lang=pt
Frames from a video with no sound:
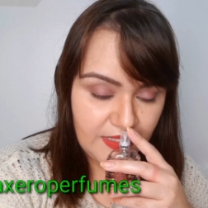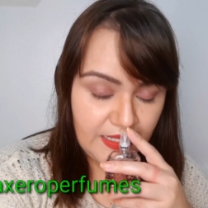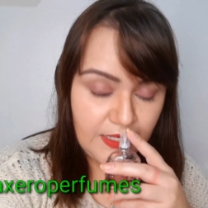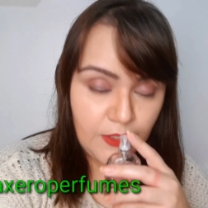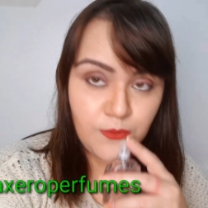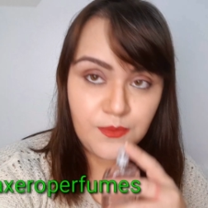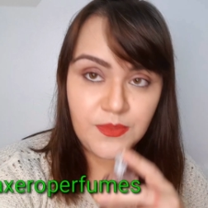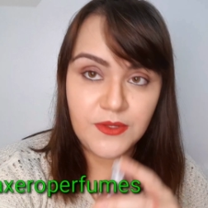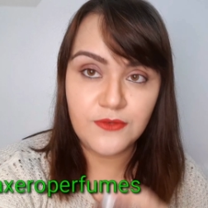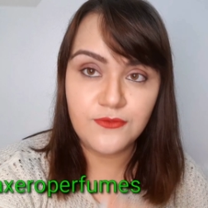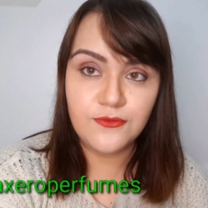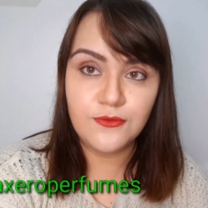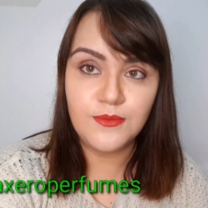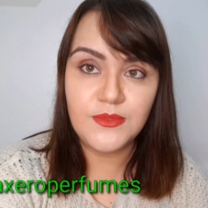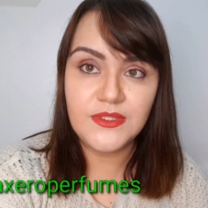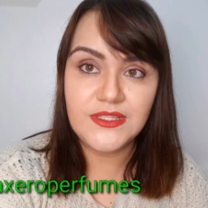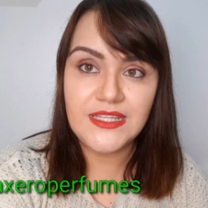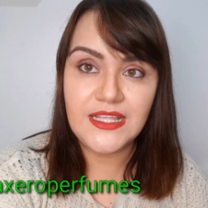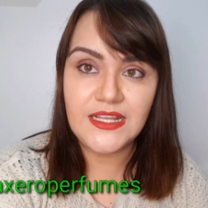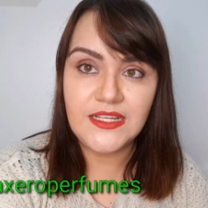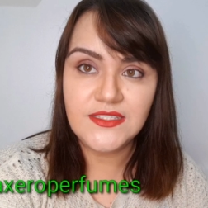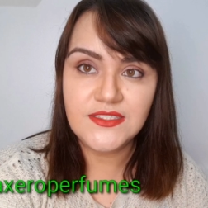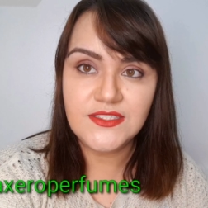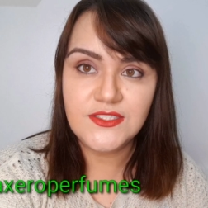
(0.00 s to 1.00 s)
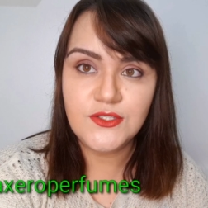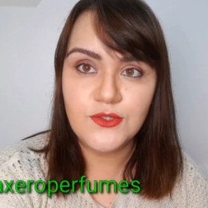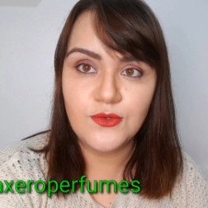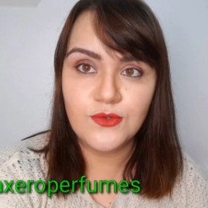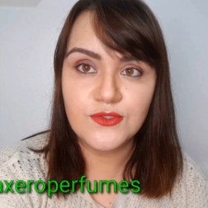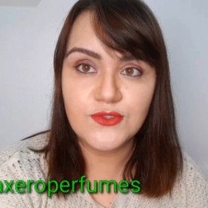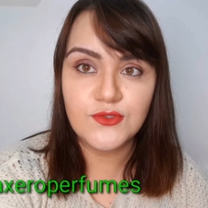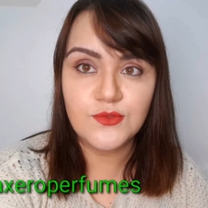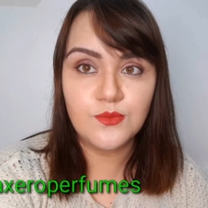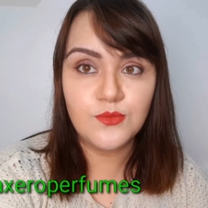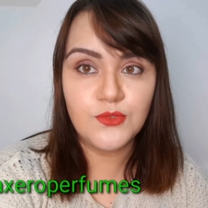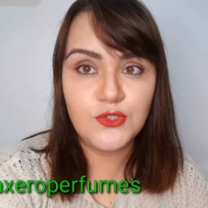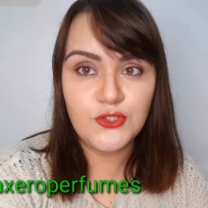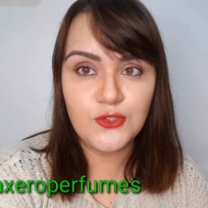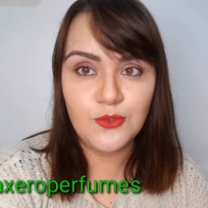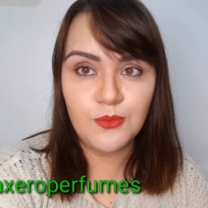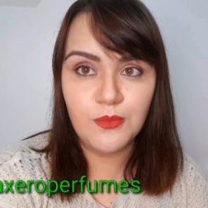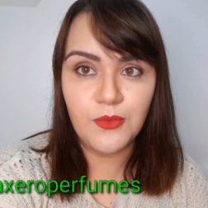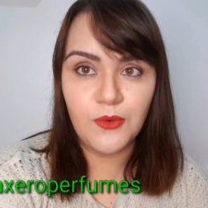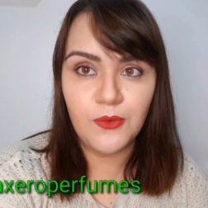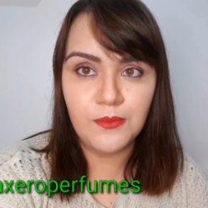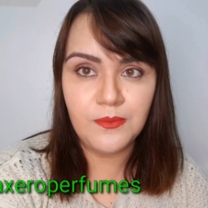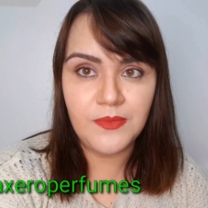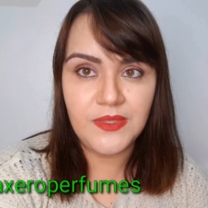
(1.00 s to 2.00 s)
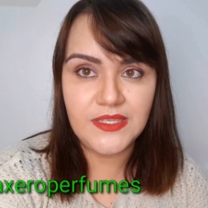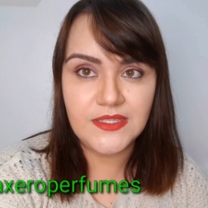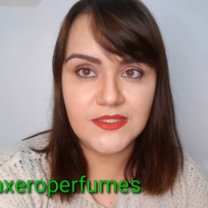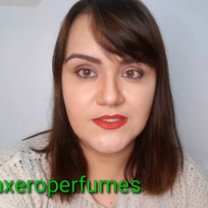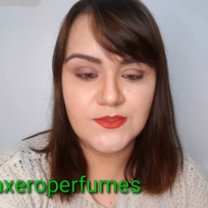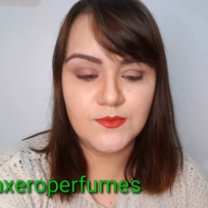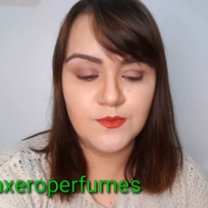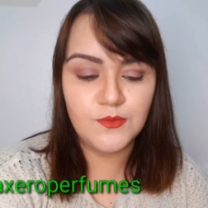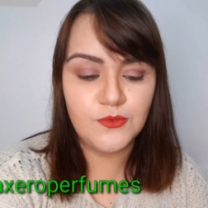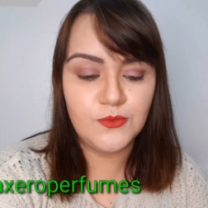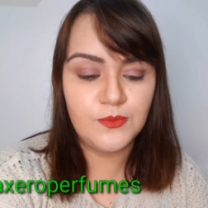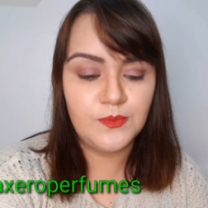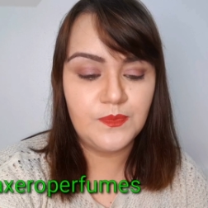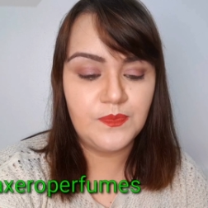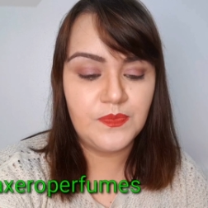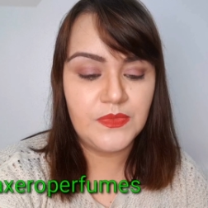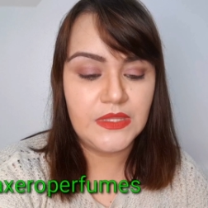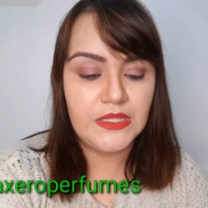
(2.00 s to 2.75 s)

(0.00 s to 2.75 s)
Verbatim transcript: Ele é um perfume delicioso, muito bom mesmo.